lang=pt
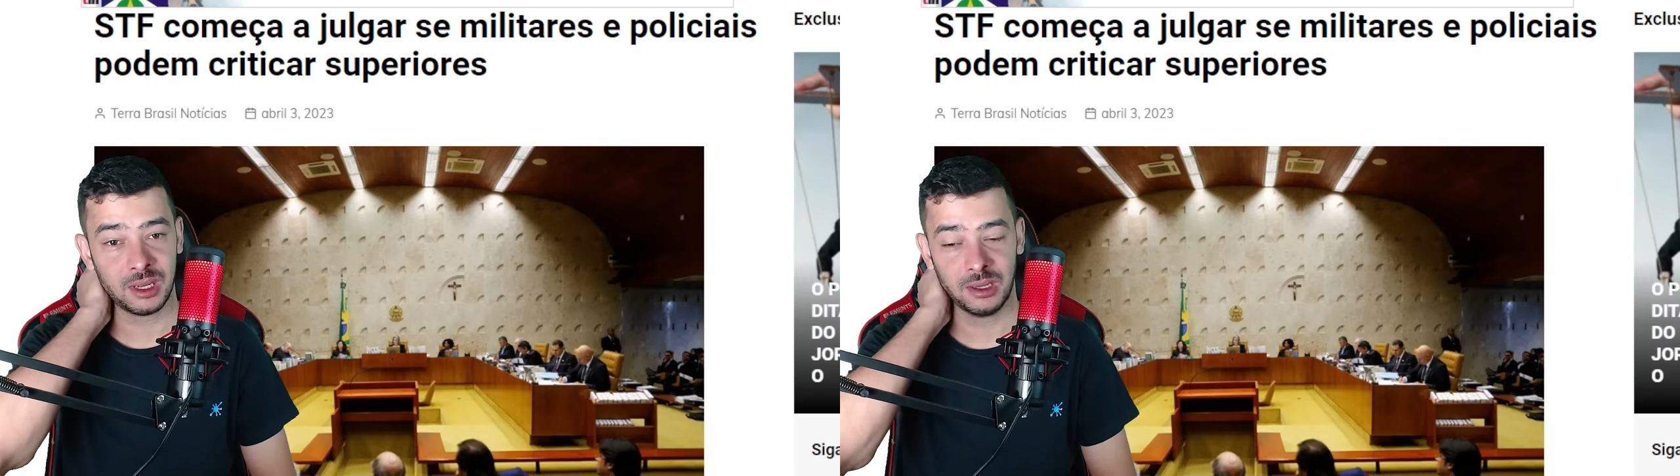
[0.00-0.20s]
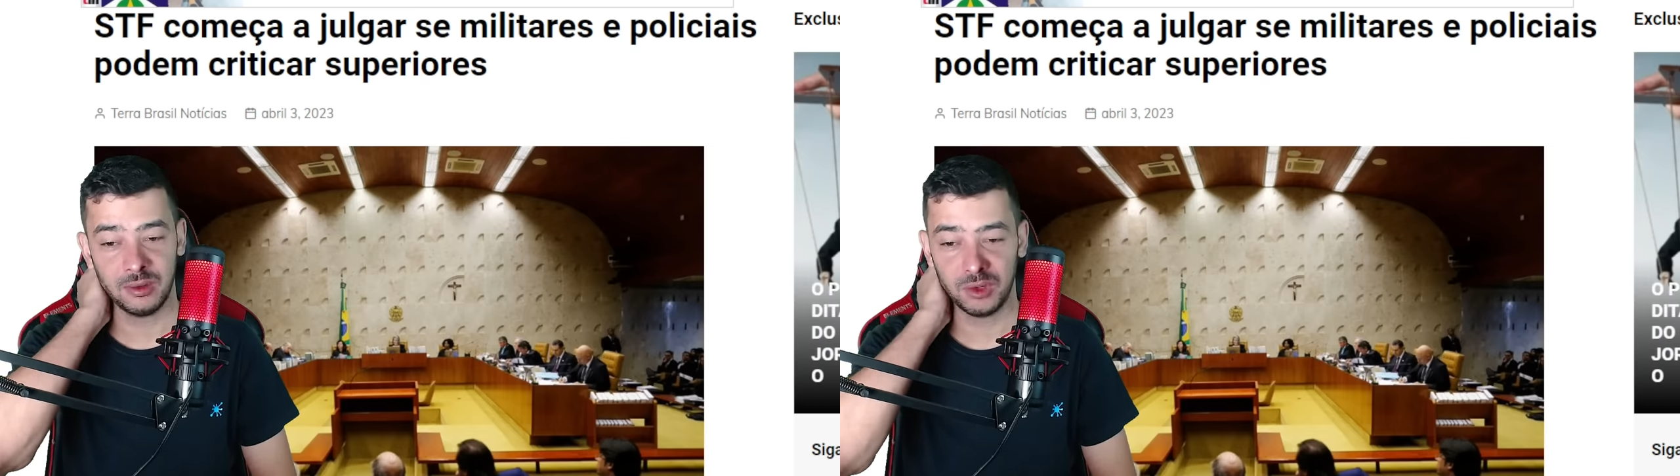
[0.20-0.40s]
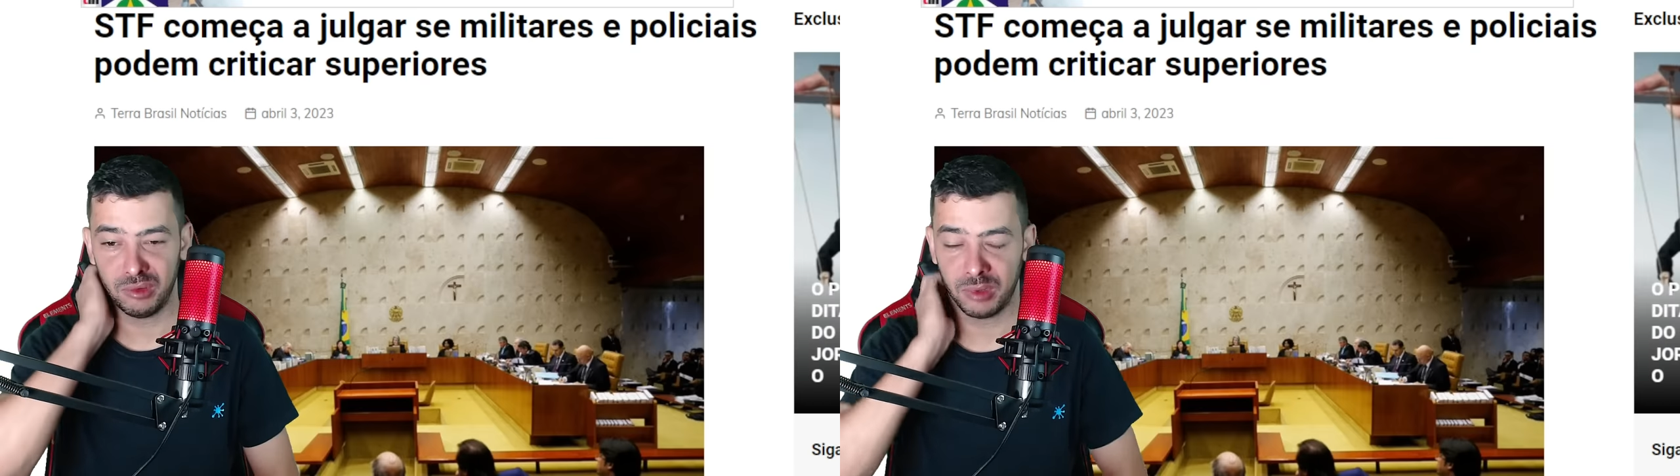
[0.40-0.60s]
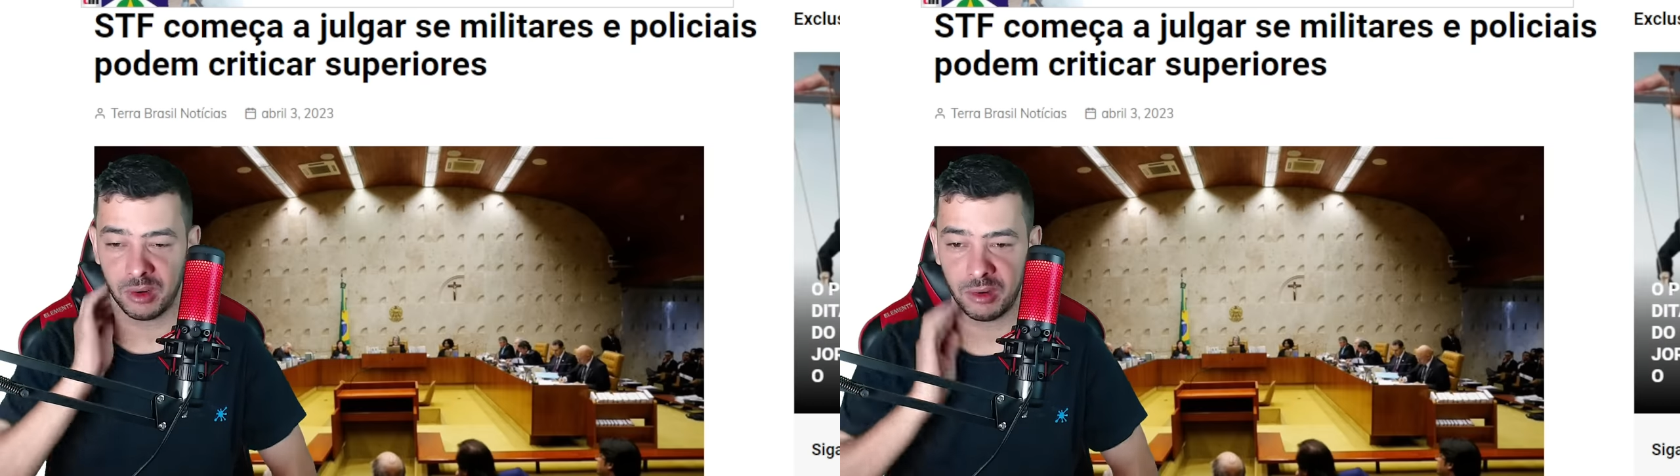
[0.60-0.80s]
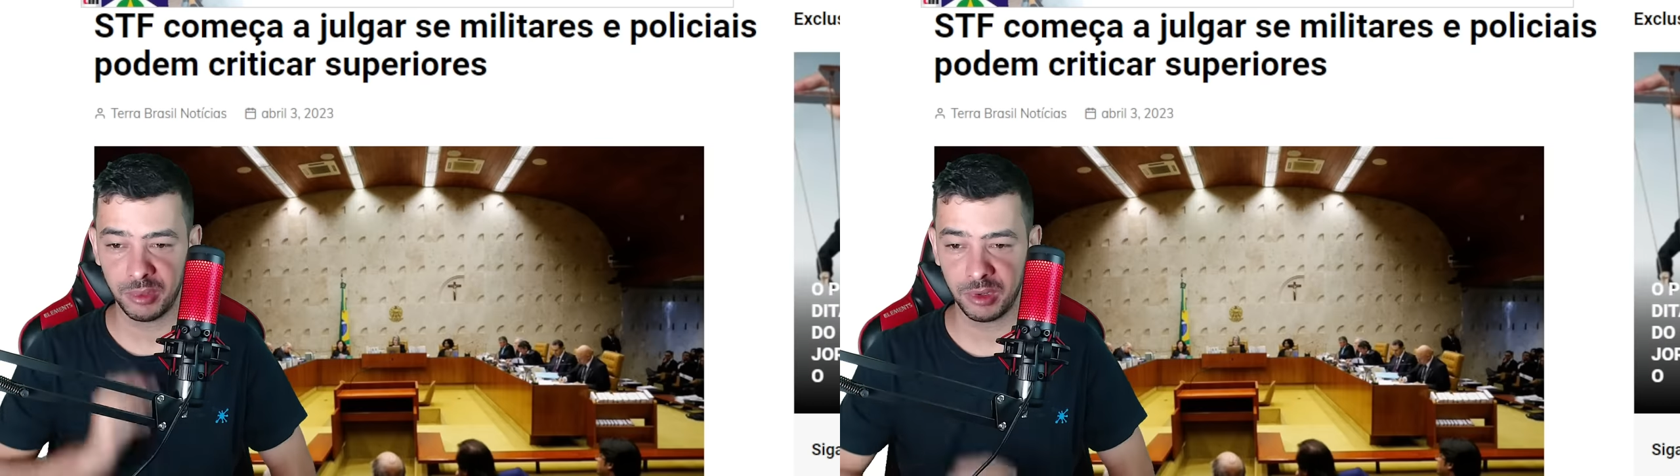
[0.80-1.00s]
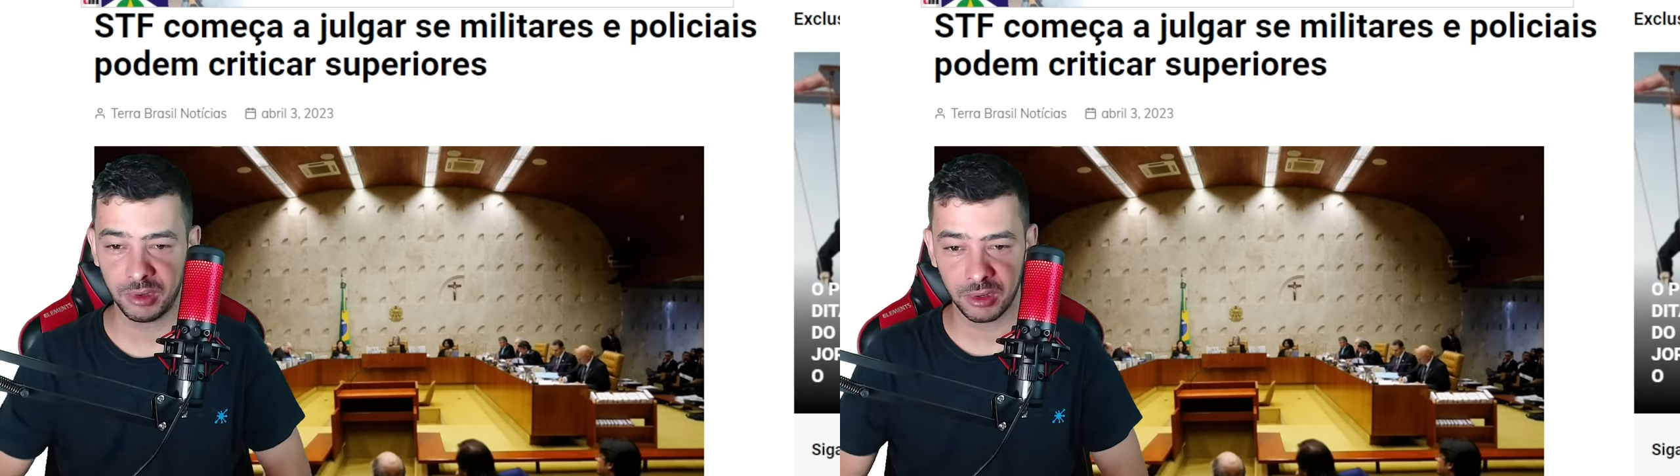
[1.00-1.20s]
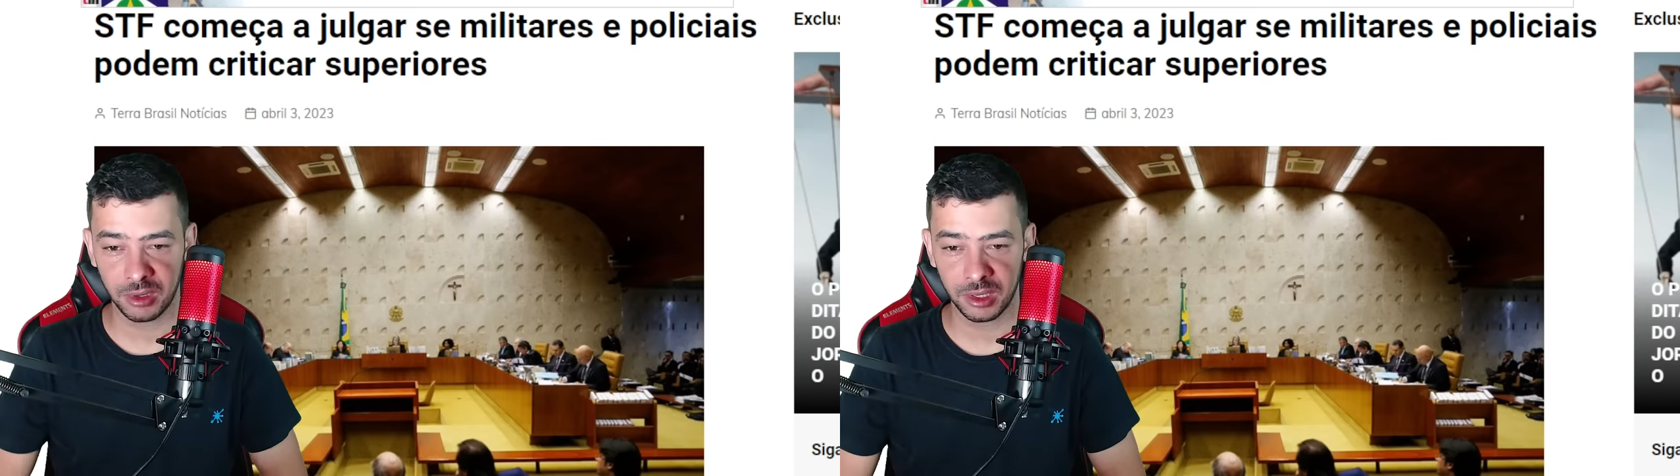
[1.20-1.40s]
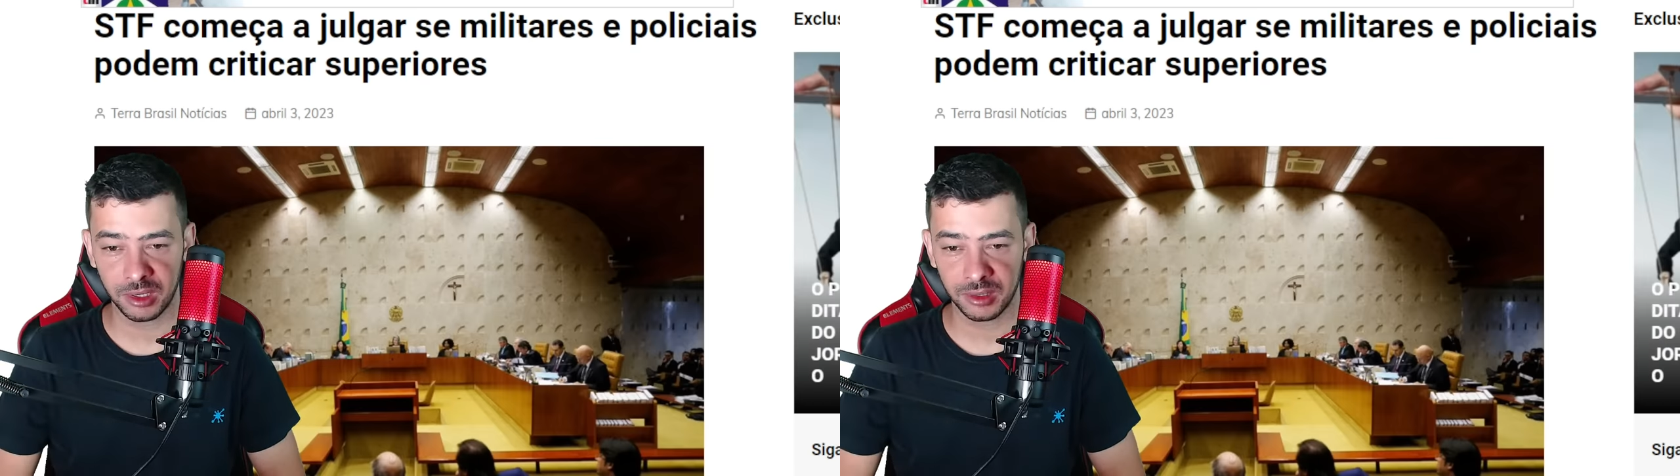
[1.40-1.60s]
indo de mal a
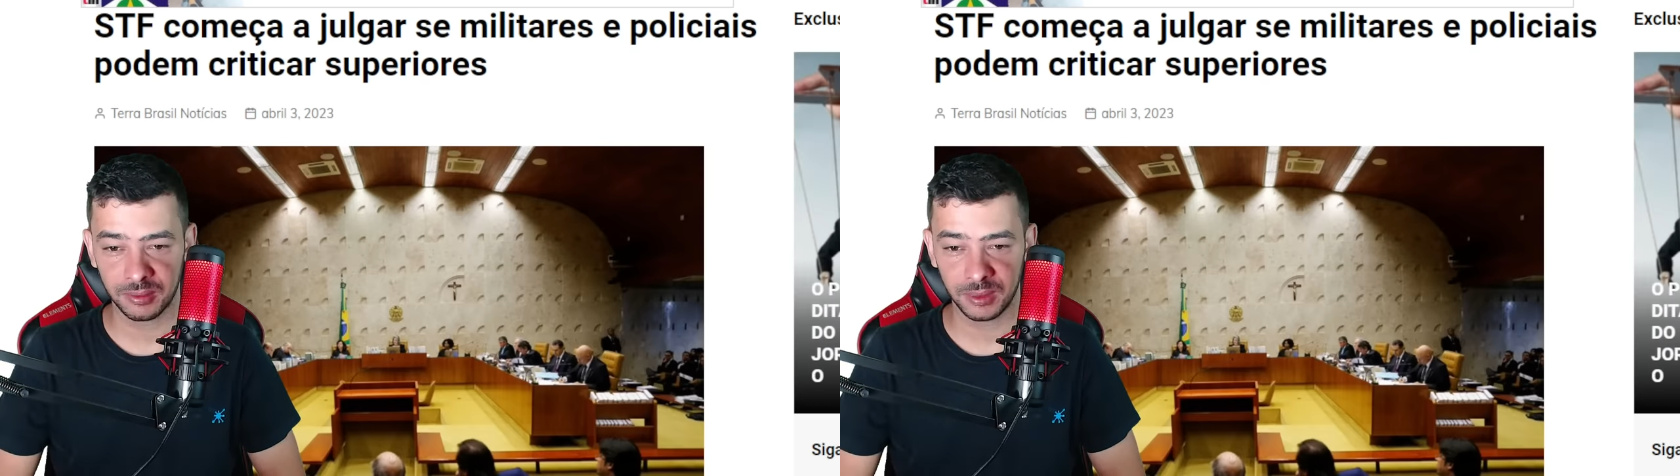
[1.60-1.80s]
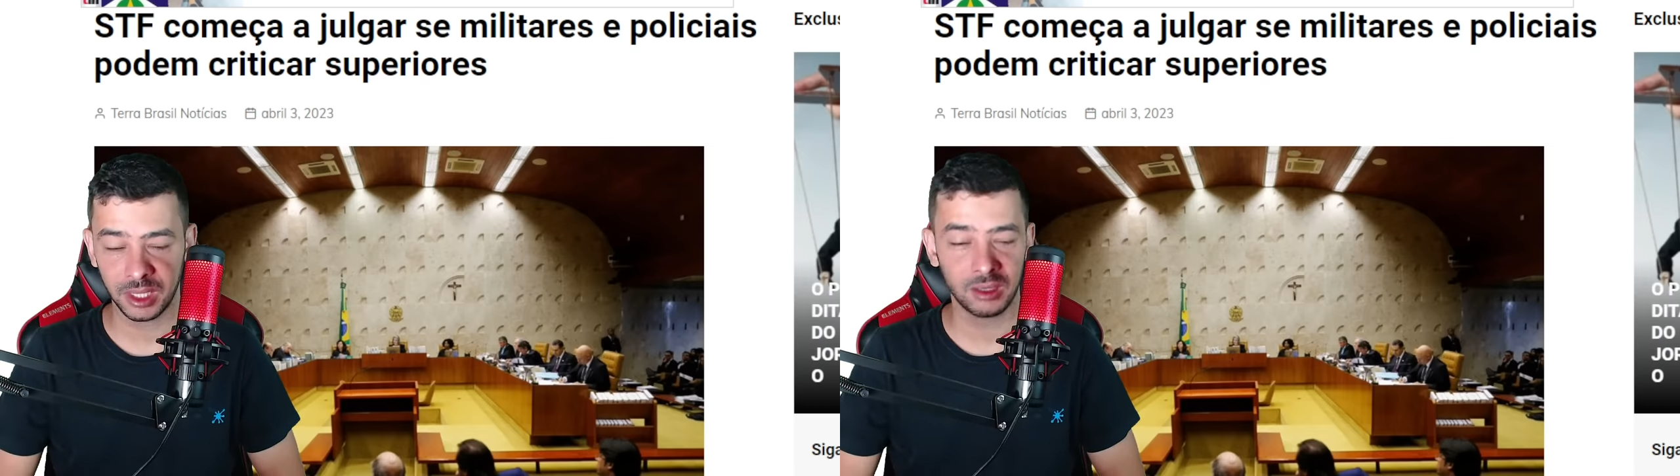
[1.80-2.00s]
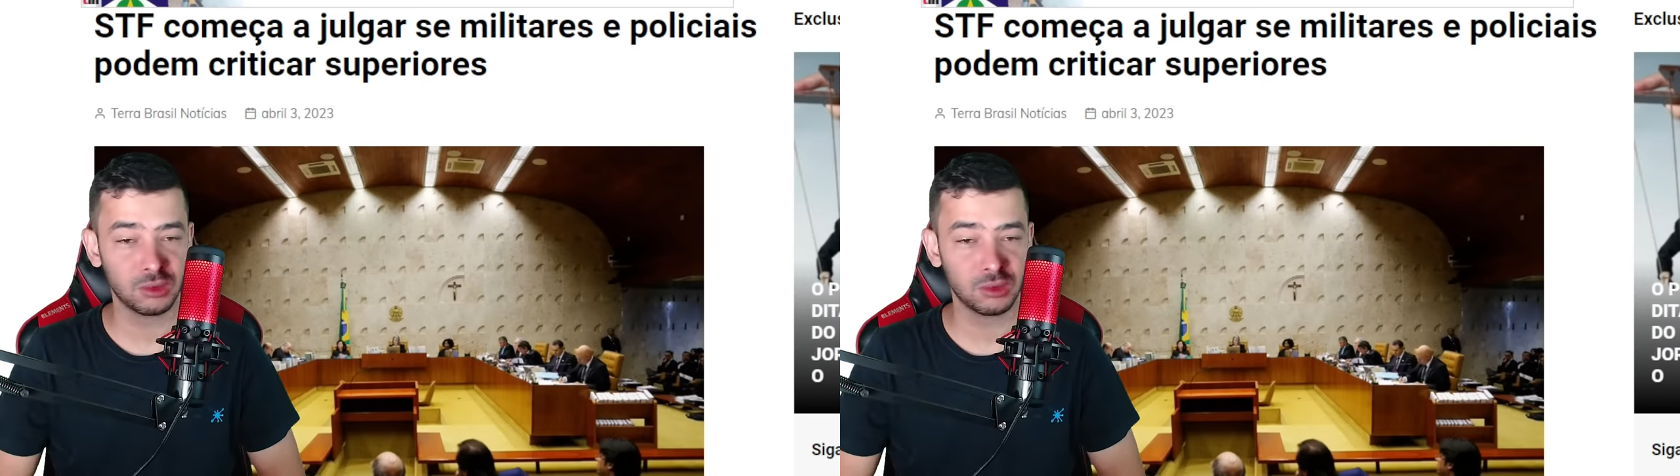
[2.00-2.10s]
pior, né?